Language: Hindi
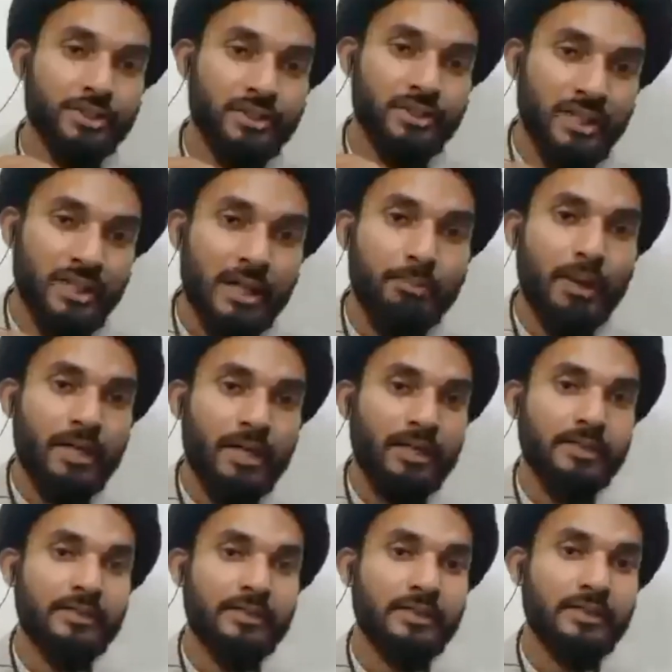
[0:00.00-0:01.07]
जितना
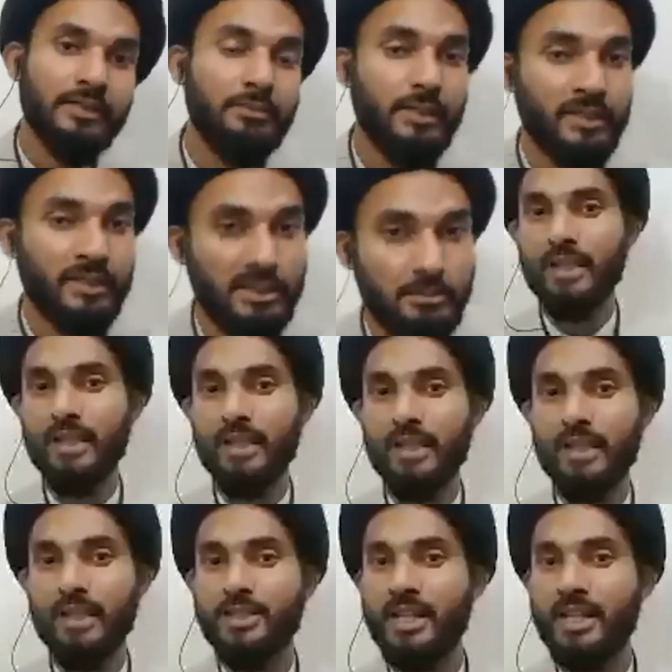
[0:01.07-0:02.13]
बाला तरीन मरतबा तो
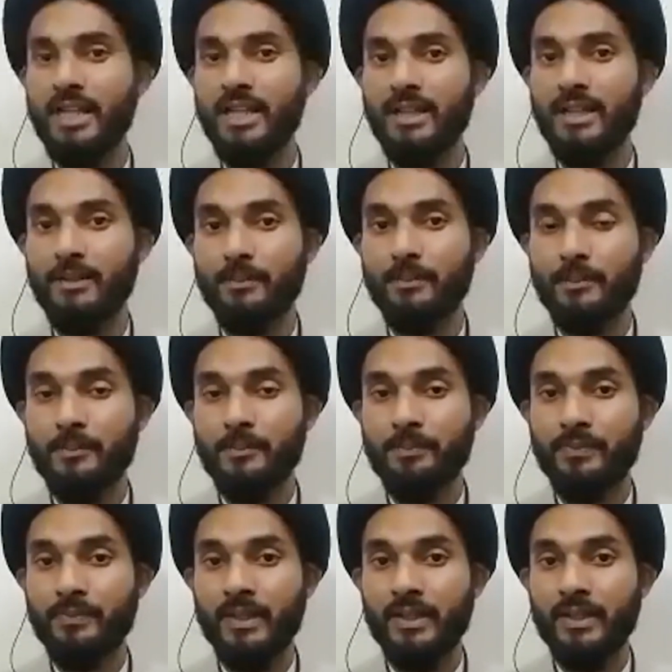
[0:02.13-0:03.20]
चले जाओ कोई हरज
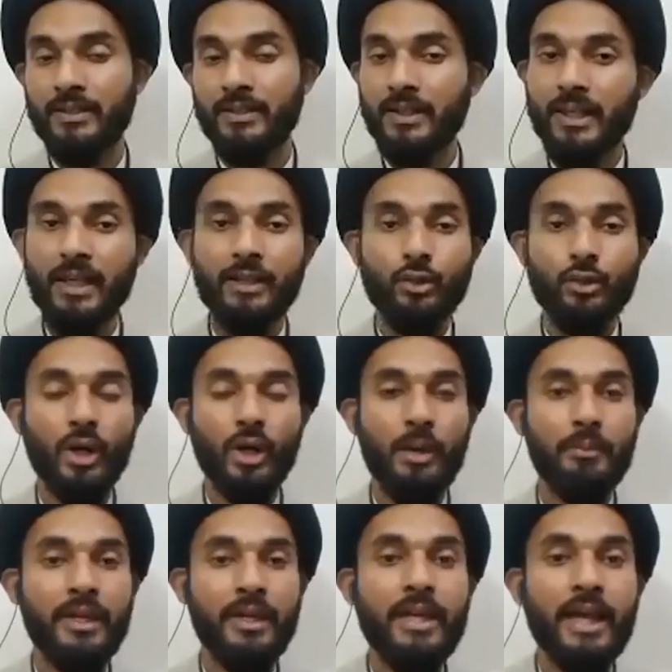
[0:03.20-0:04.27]
नहीं ठीक है तो
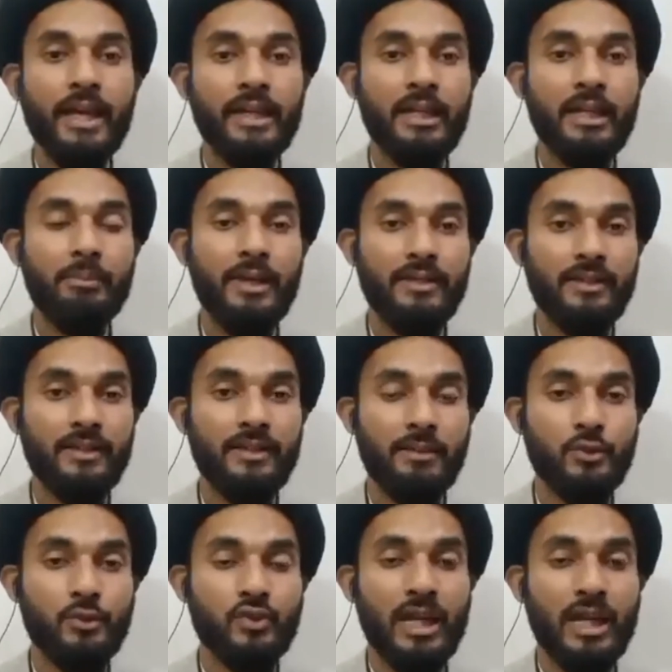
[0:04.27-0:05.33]
आमे अहले
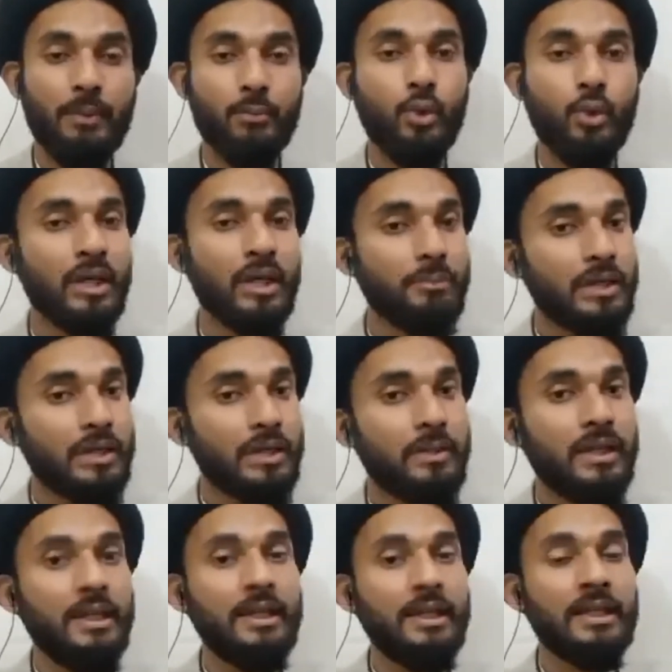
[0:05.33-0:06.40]
बैतम को कभी
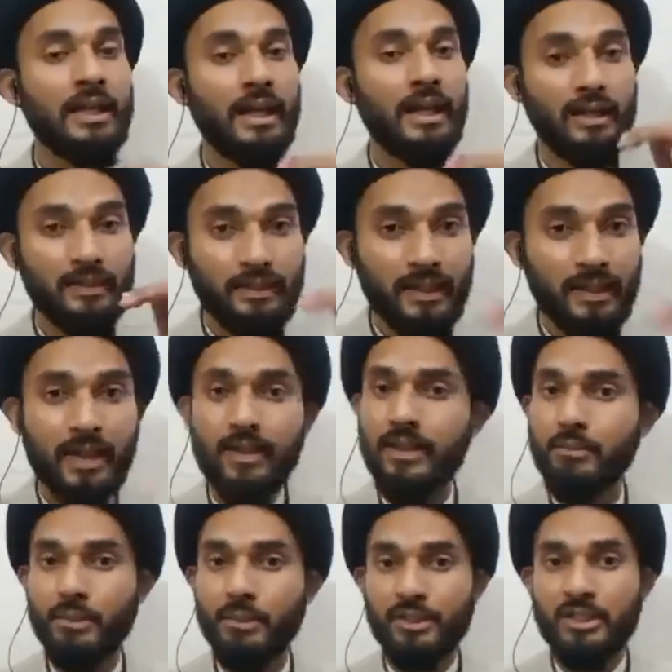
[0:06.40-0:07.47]
भी अल्लाह
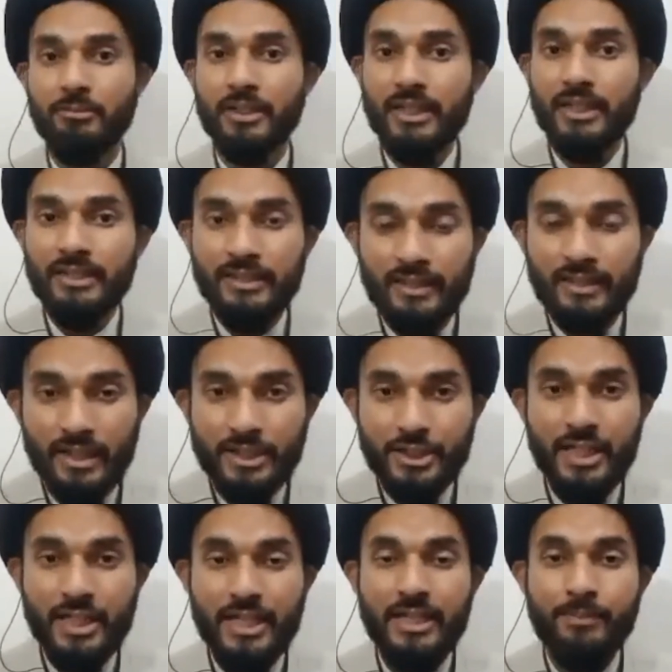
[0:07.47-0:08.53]
का मरबा नहीं दे देना
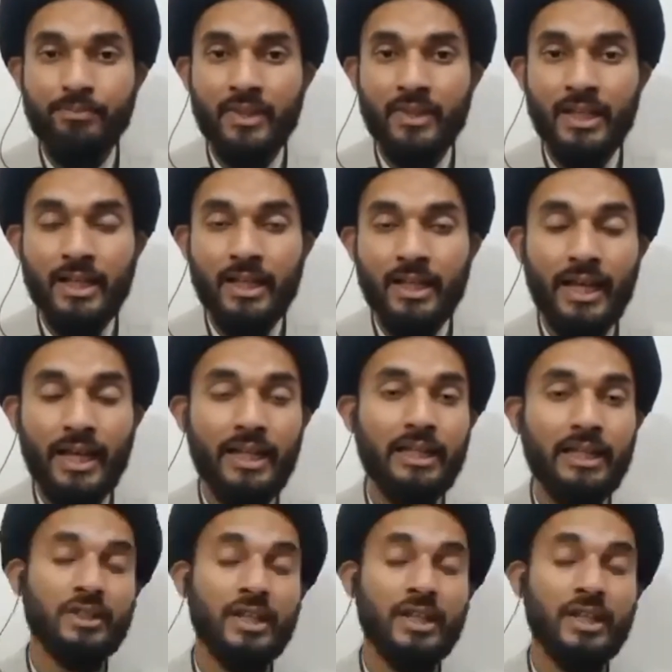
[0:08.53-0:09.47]
चाहिए अहल